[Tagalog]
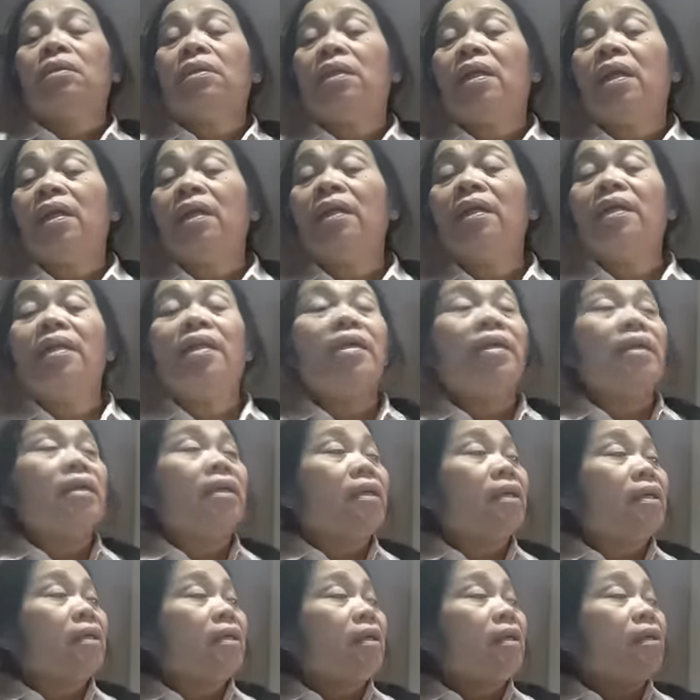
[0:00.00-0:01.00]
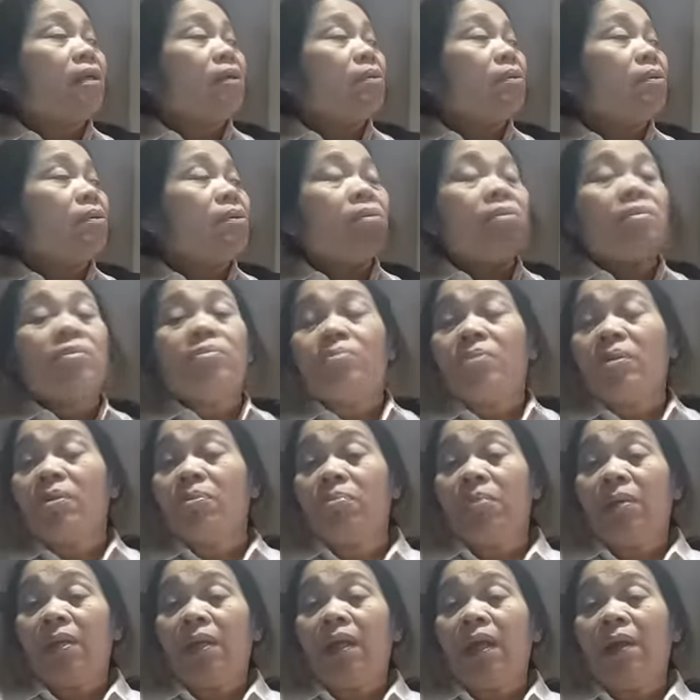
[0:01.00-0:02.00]
naglinya na yung
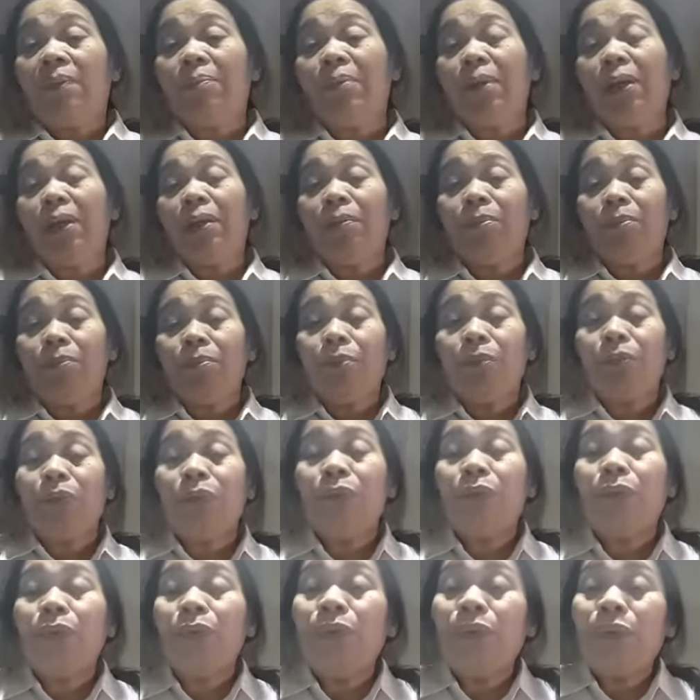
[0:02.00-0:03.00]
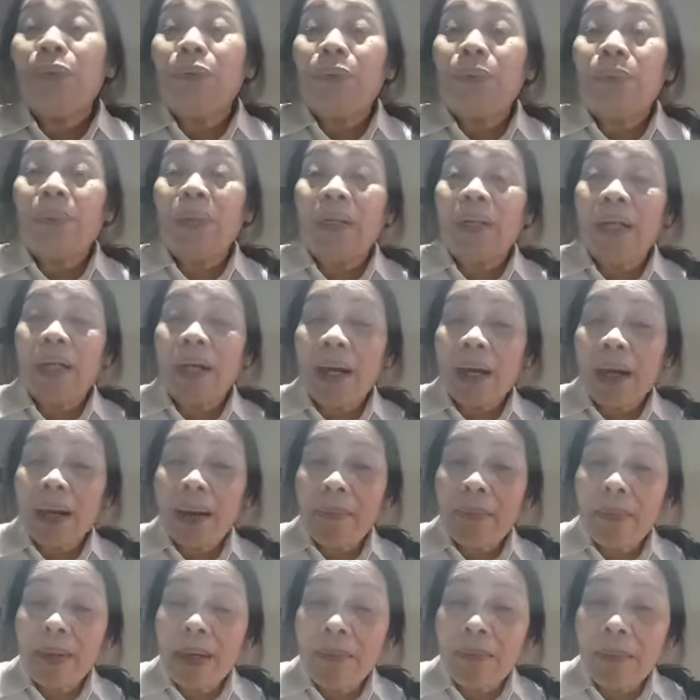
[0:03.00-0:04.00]
pipilapan mo
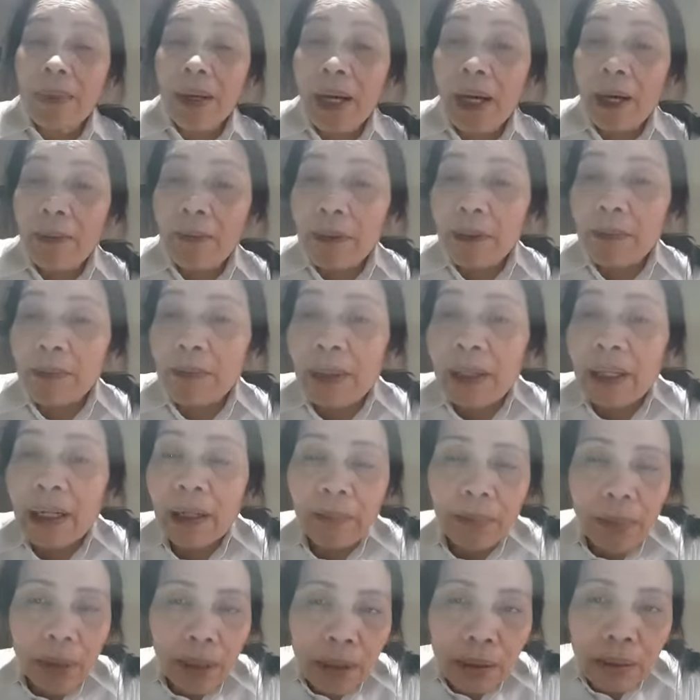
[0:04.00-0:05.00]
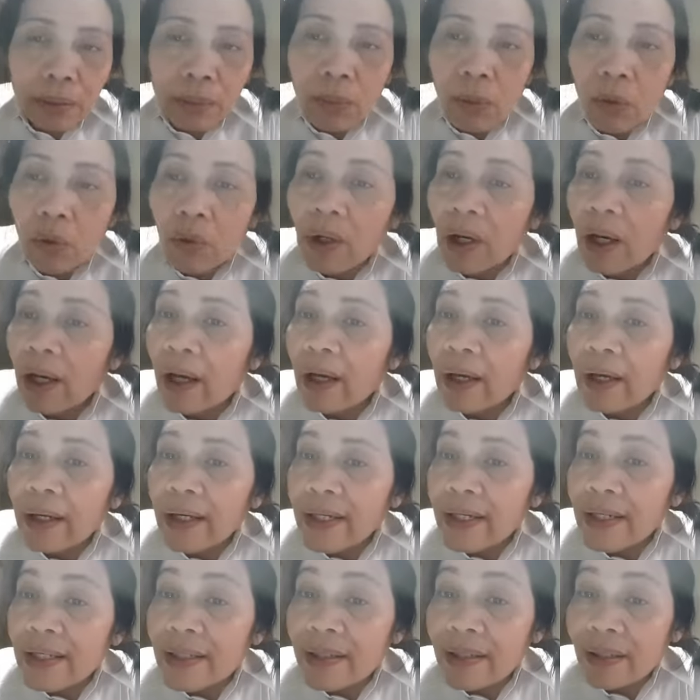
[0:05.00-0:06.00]
maraming mga pipilapan mo
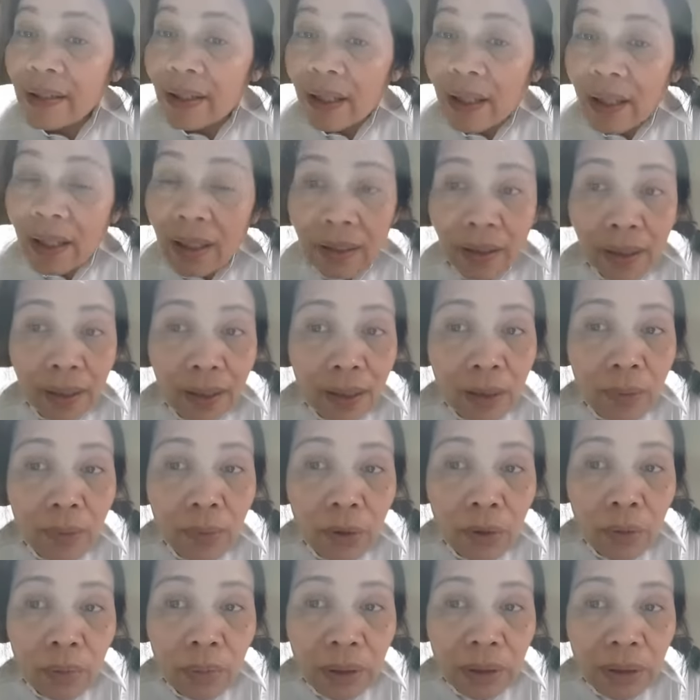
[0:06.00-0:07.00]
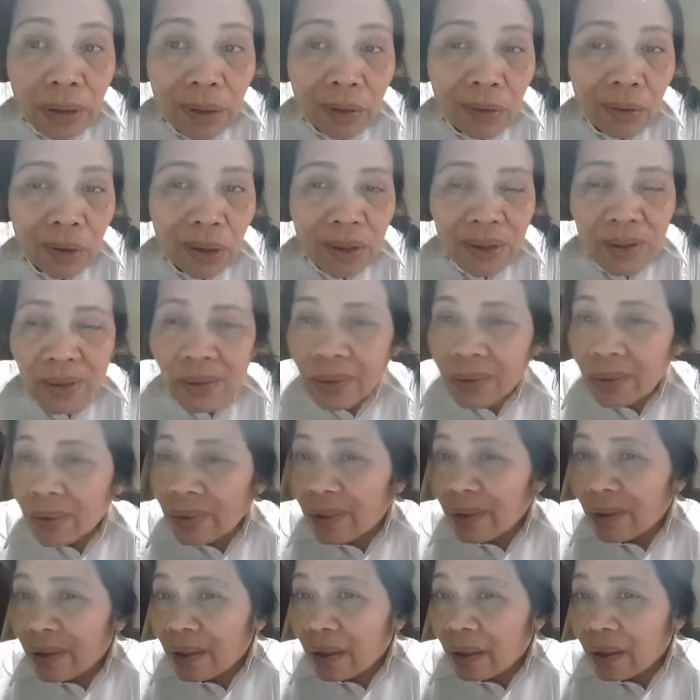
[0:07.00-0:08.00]
guys tingnan mo yung mata ko guys oh